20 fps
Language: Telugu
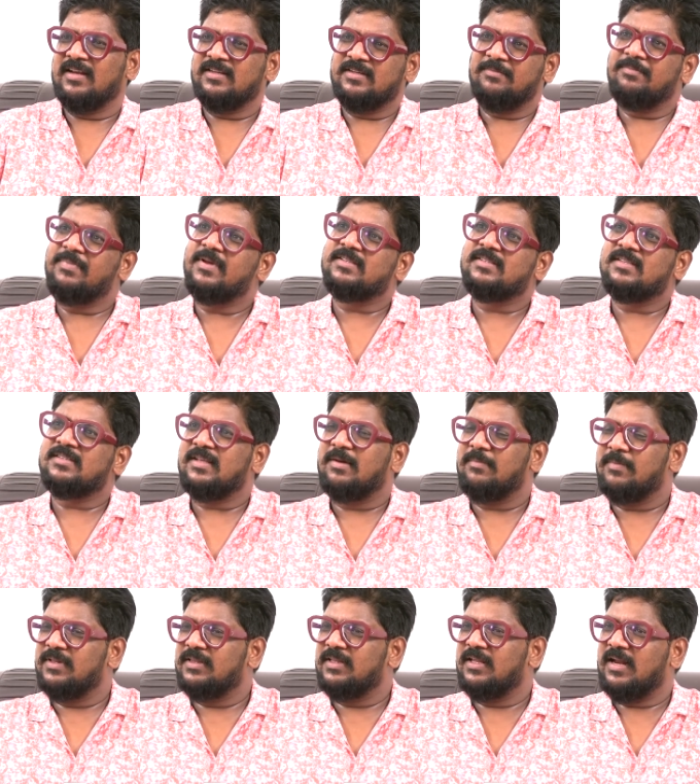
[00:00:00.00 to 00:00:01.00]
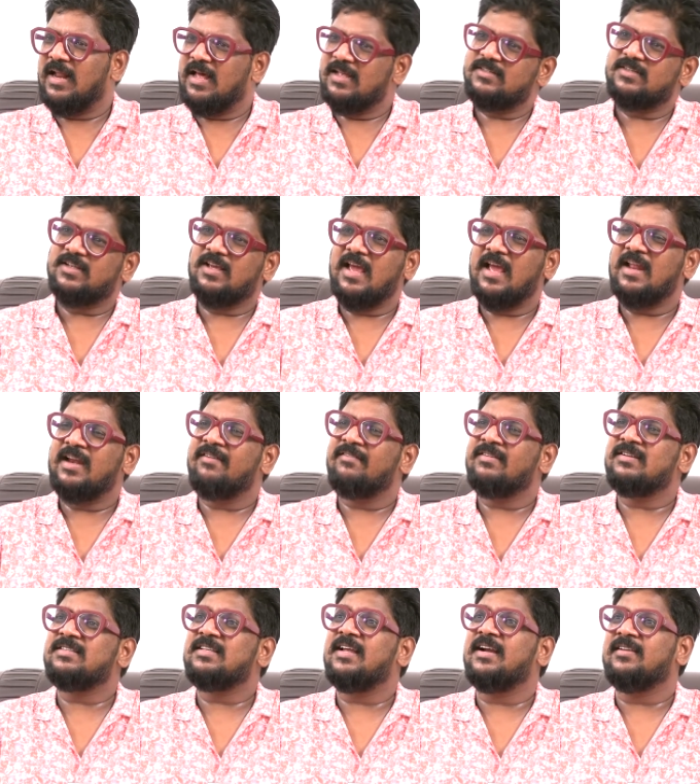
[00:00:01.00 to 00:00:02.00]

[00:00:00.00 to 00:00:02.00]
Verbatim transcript: అని చెప్పేసి సమంత లాస్ట్కి ఐ నెవర్